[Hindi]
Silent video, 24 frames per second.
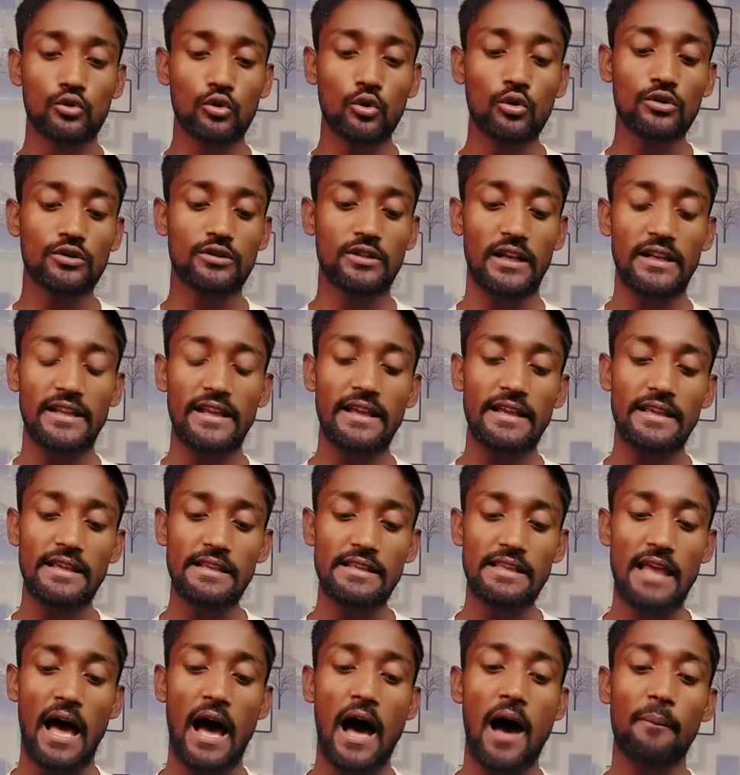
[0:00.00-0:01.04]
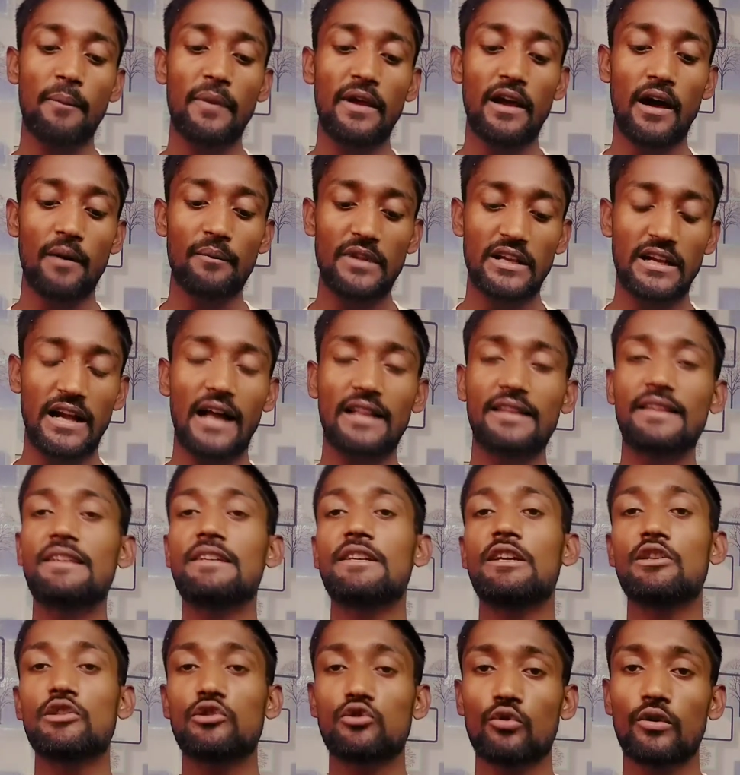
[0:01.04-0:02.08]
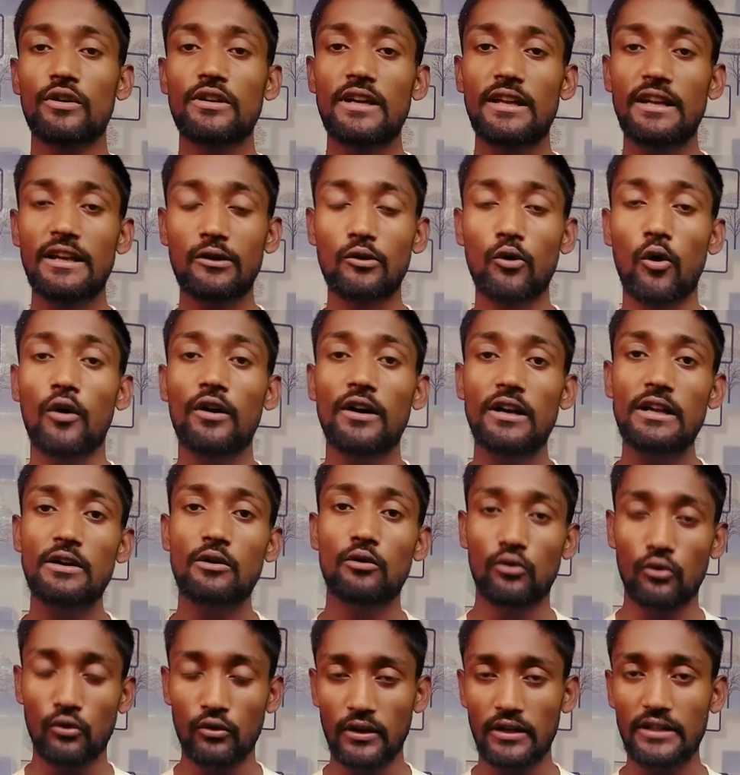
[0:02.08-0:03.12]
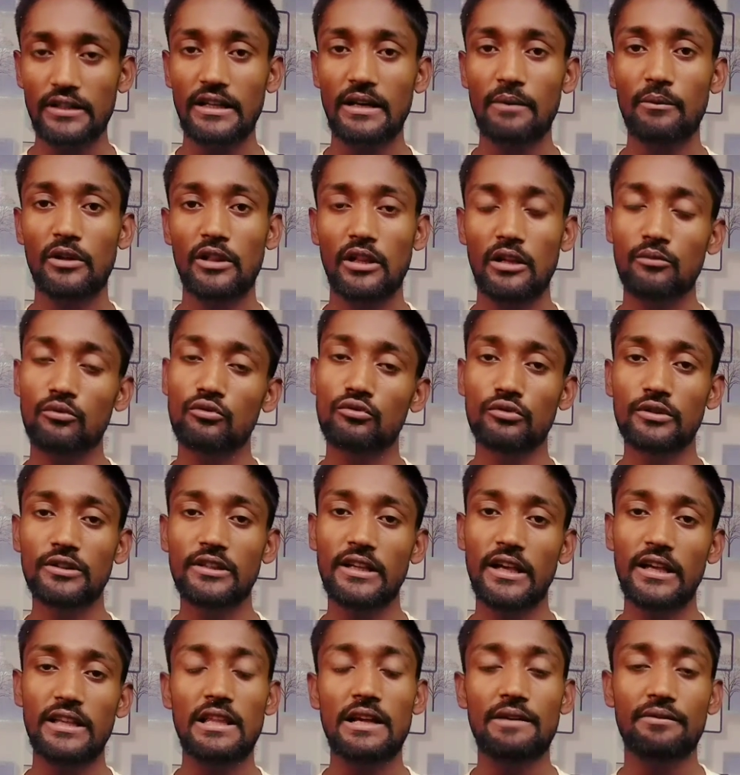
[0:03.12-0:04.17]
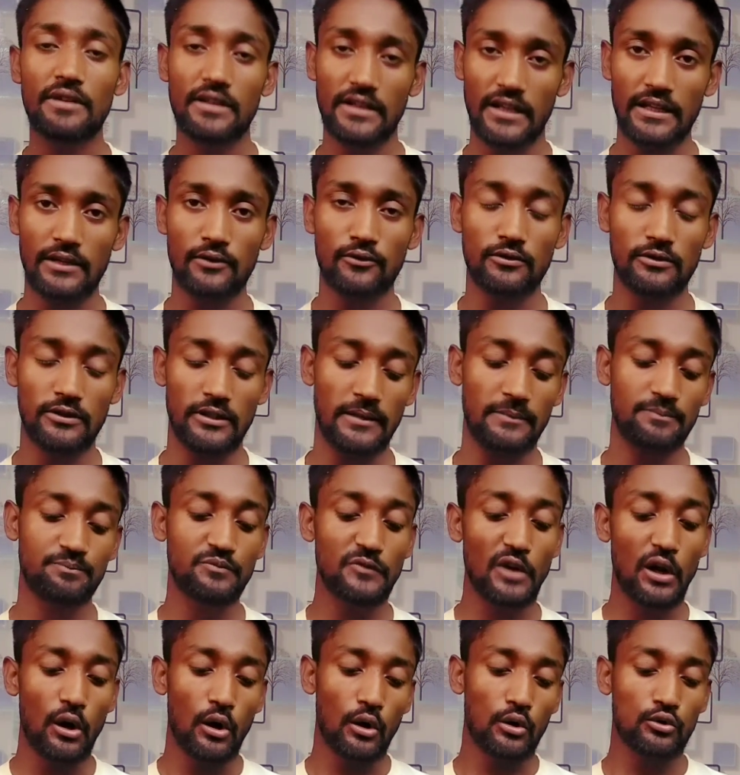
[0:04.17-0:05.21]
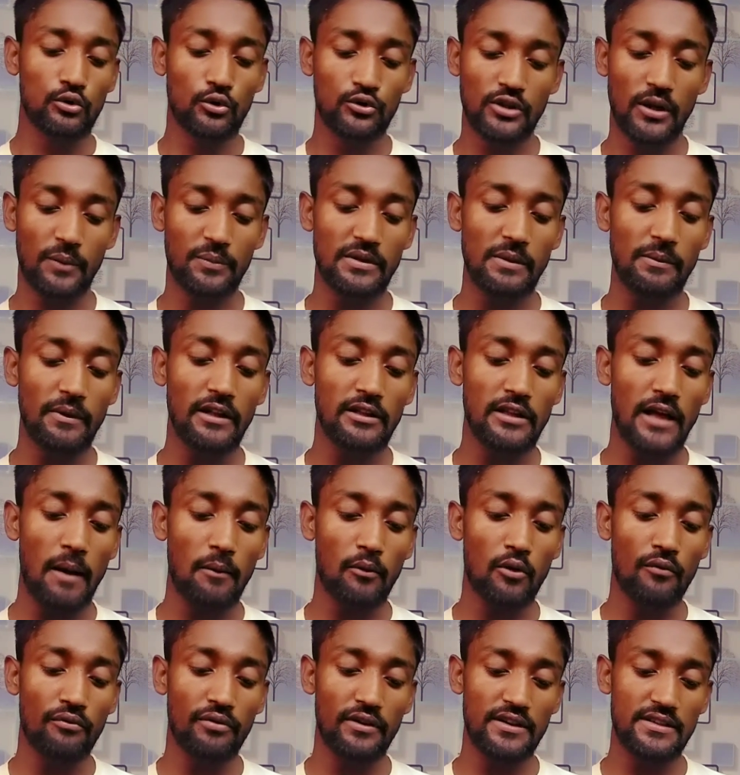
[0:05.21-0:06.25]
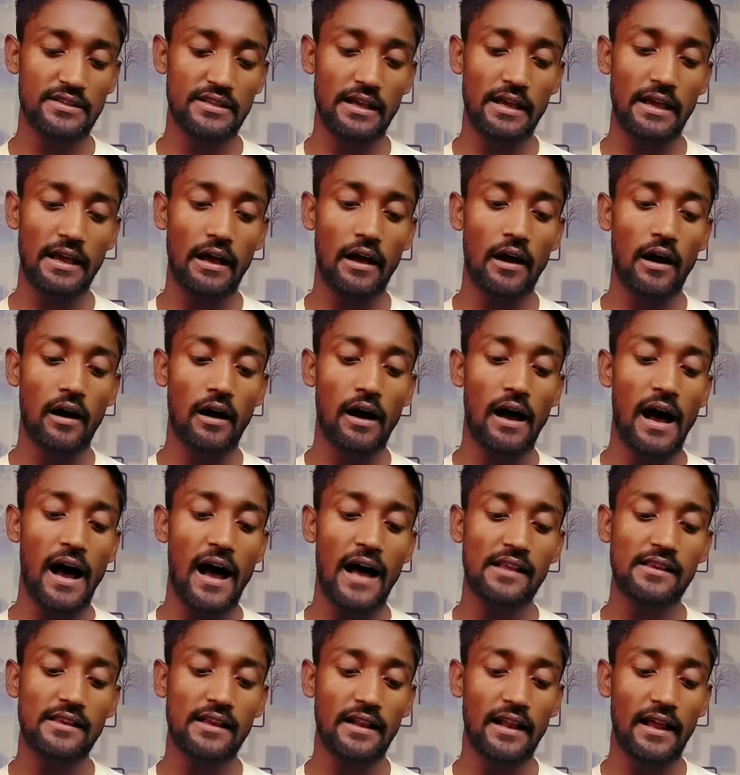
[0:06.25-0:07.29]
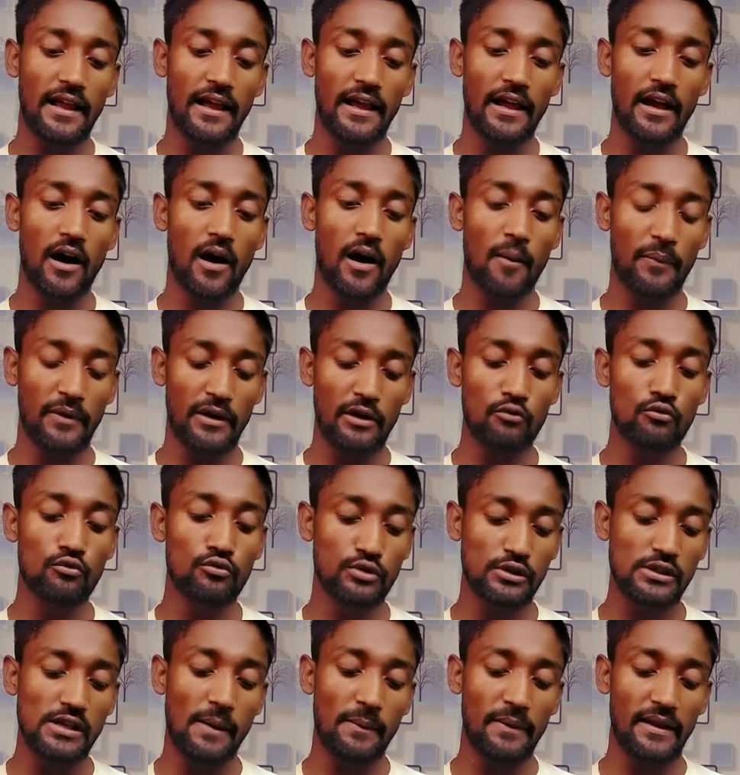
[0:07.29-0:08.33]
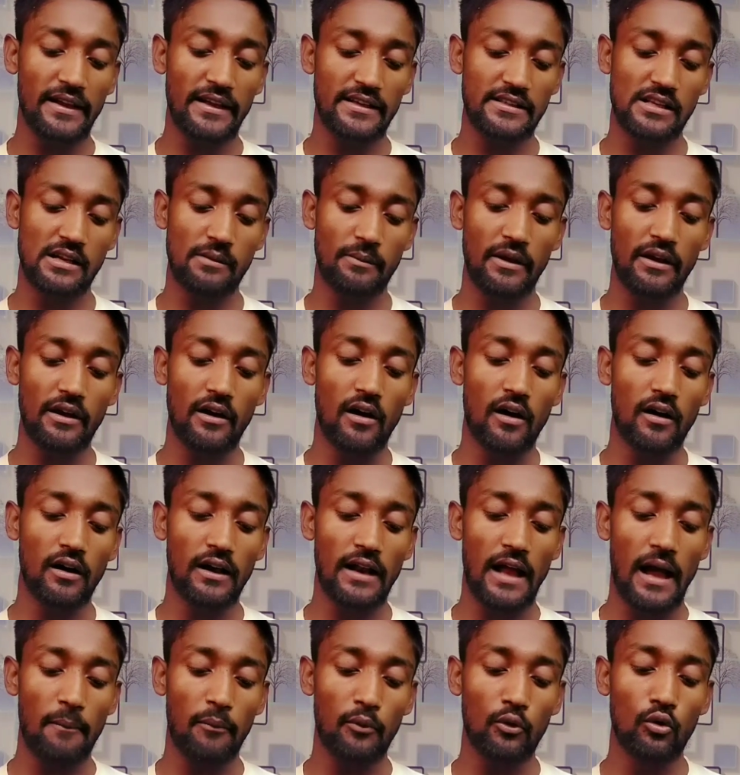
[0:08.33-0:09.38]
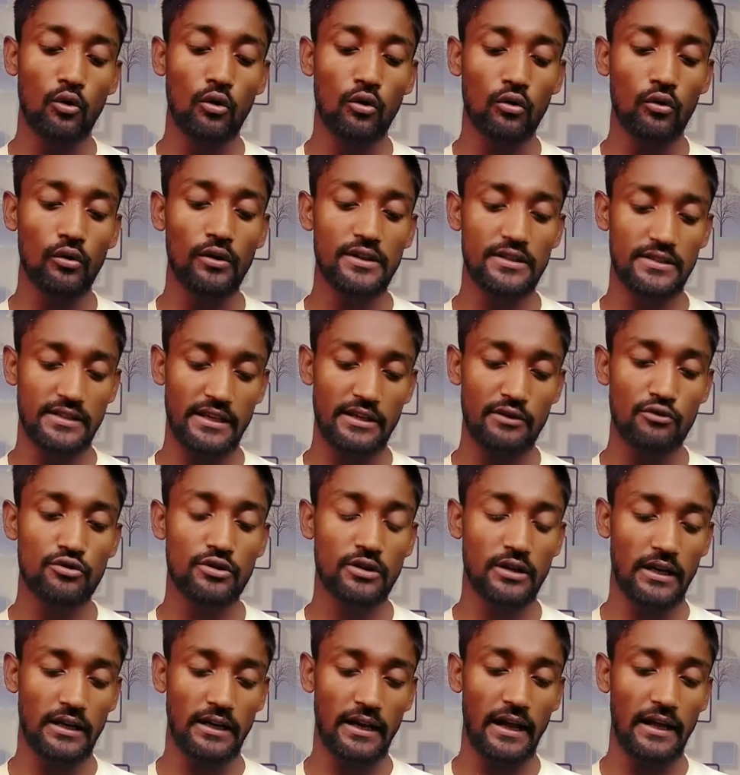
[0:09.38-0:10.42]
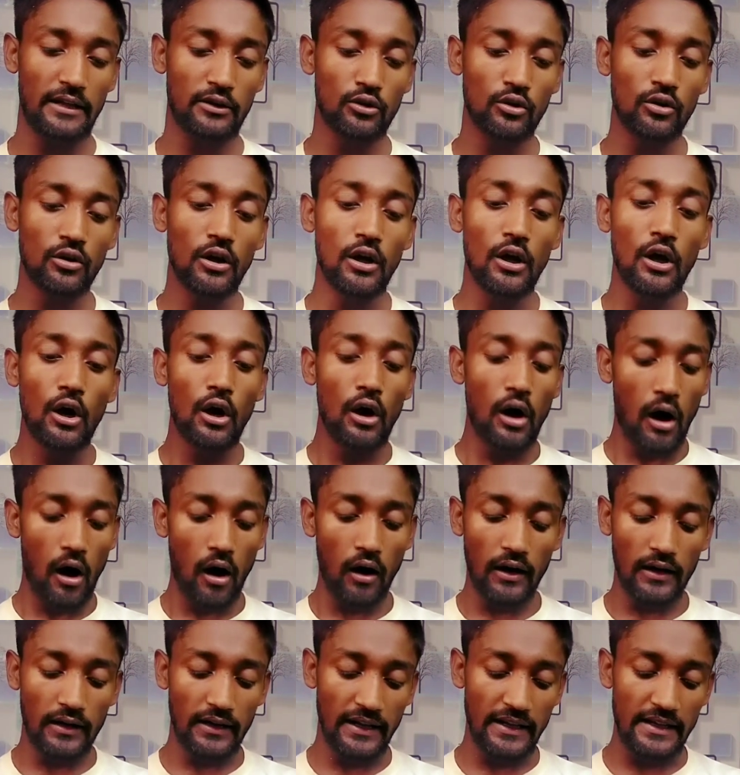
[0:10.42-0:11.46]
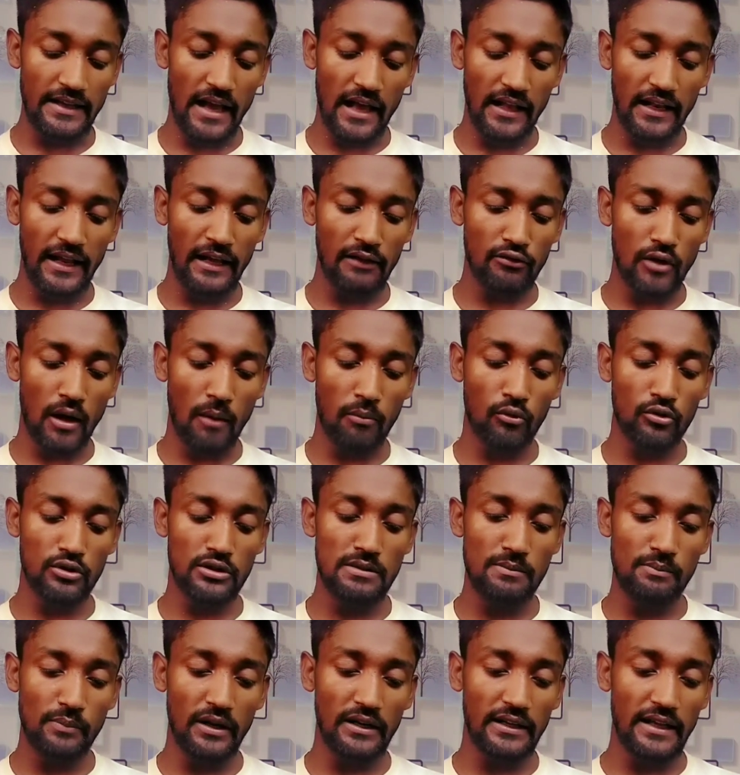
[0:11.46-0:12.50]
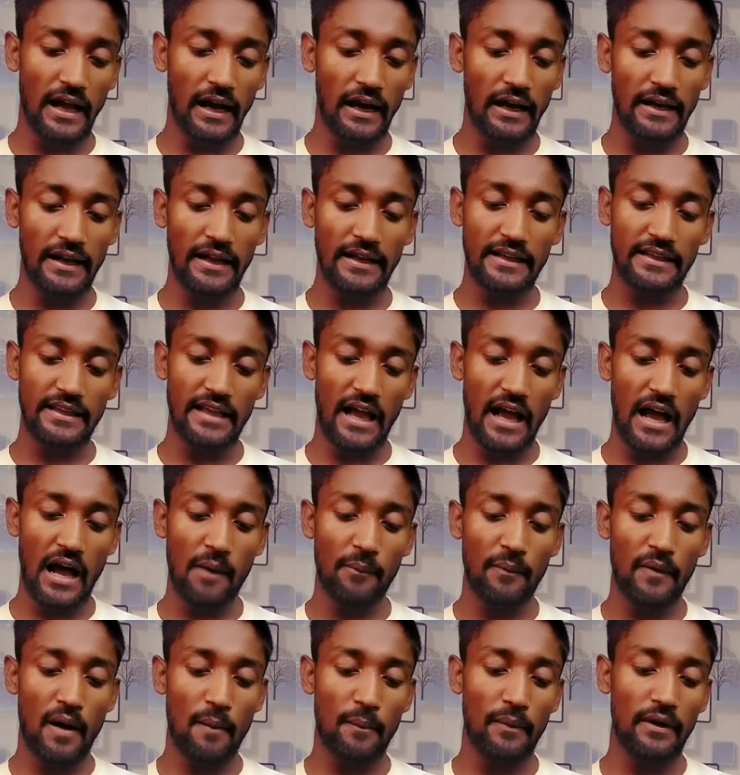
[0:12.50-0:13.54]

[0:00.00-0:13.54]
तो चलिए इस यहाँ पे हम दिखाते हैं कि जो ये रिकॉर्डिंग हो रही है मतलब हुई है या फिर नहीं हुई है तो सबसे पहले तो आपको फिर से आ जाना है अपने उसी एप्लीकेशन में अगर आप लोगों को इसे यूज करना है तो अगर नहीं आना है तो आपको सिंपल क्या करना है कि यहाँ पे